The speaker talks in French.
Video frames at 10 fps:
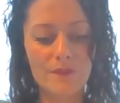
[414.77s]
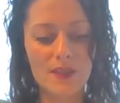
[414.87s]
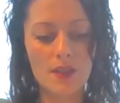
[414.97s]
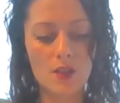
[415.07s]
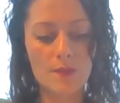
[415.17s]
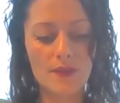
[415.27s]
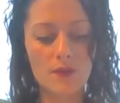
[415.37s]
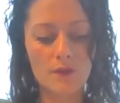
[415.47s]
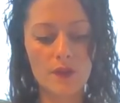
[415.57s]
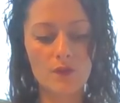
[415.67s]
c'est comme
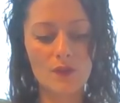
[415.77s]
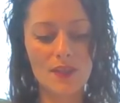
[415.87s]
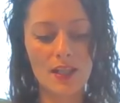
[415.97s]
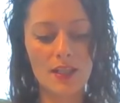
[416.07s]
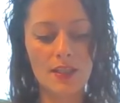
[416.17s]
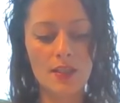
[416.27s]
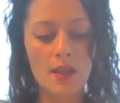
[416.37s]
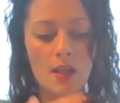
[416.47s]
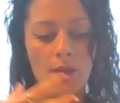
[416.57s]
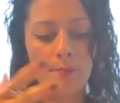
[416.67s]
si en fait vous alliez
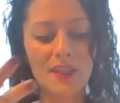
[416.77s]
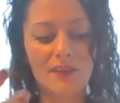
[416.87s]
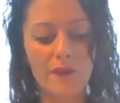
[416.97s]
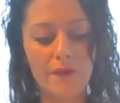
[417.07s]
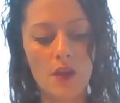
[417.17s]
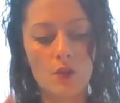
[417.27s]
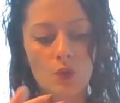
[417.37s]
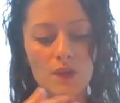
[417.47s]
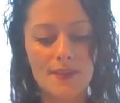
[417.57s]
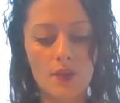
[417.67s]
mettre fin
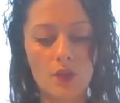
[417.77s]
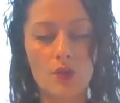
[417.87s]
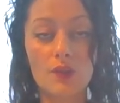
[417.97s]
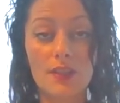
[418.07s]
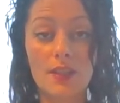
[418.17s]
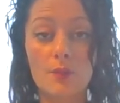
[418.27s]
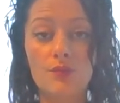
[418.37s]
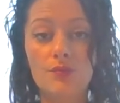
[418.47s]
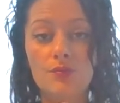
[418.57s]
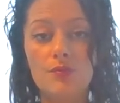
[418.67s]
aux erreurs qui a
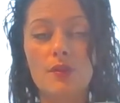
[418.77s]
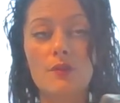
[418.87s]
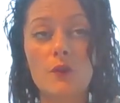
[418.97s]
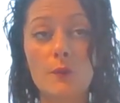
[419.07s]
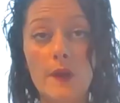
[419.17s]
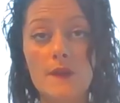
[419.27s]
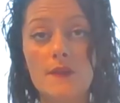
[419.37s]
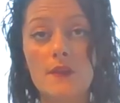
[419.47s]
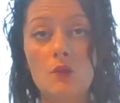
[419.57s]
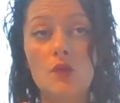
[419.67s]
pu se
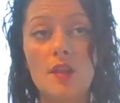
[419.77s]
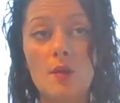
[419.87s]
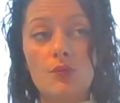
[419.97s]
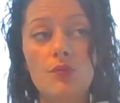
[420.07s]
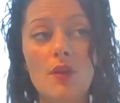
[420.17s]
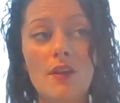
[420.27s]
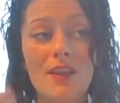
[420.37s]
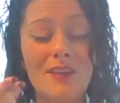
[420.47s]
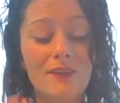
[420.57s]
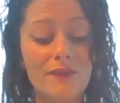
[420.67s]
passer ou qui a pu euh,
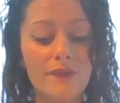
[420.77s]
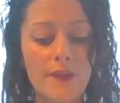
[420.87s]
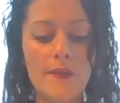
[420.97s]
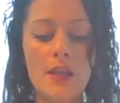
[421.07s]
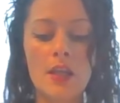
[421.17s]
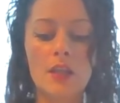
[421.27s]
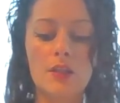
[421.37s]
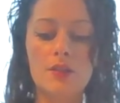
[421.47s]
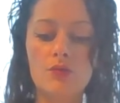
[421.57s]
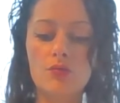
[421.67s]
être fait.
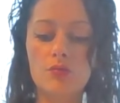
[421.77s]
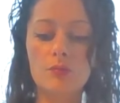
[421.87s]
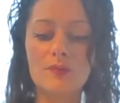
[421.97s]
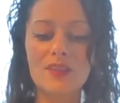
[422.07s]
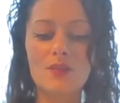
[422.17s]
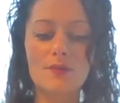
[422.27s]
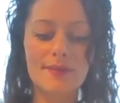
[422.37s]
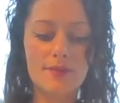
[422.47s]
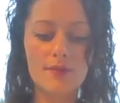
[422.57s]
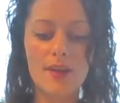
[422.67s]
Et du coup, on me dit que
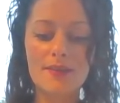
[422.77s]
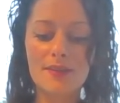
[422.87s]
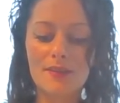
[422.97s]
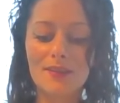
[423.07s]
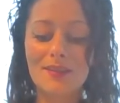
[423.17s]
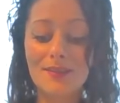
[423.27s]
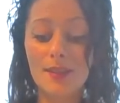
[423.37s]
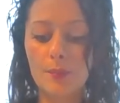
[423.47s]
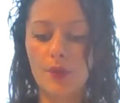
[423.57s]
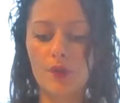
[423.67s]
cela c'était
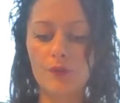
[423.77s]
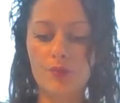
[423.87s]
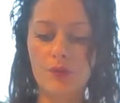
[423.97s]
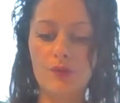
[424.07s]
des épreuves pour